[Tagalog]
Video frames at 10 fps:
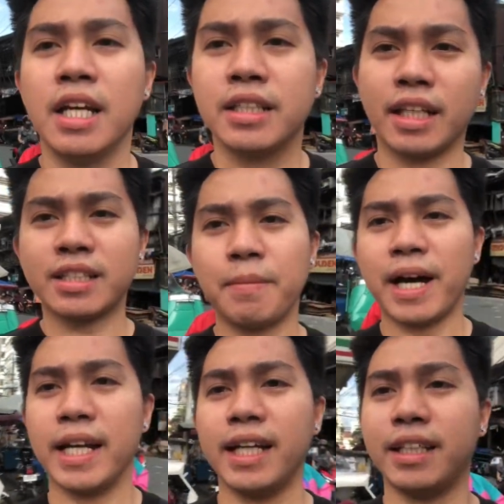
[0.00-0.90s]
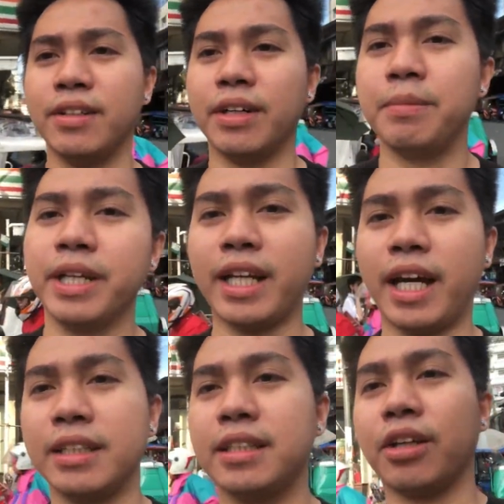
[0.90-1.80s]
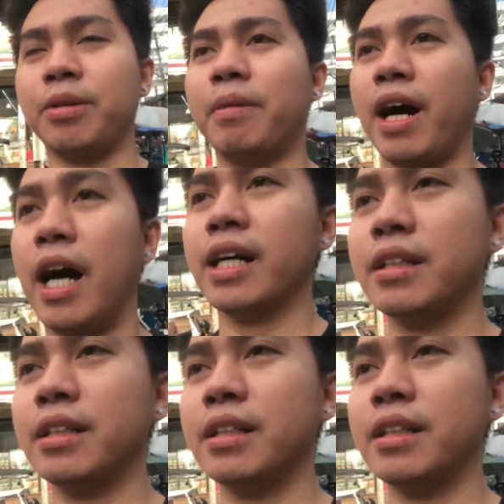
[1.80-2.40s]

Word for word: sasama natin yung kaibigan natin si Roy Mag